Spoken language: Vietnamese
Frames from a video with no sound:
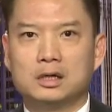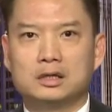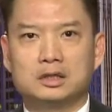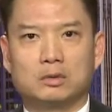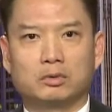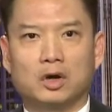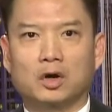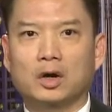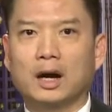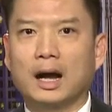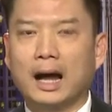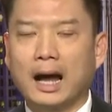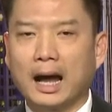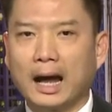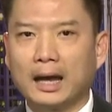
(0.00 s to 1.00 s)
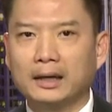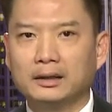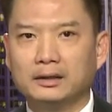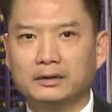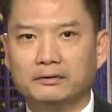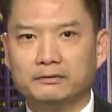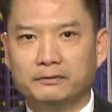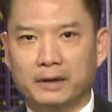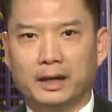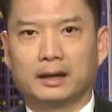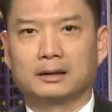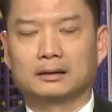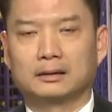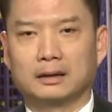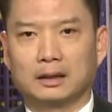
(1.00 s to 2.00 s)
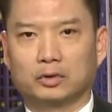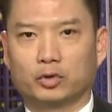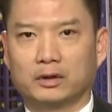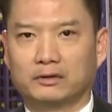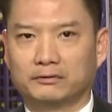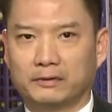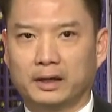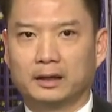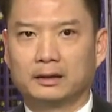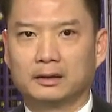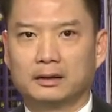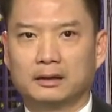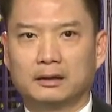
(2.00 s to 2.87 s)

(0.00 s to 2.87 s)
trong đó có hai người Việt là thuyền viên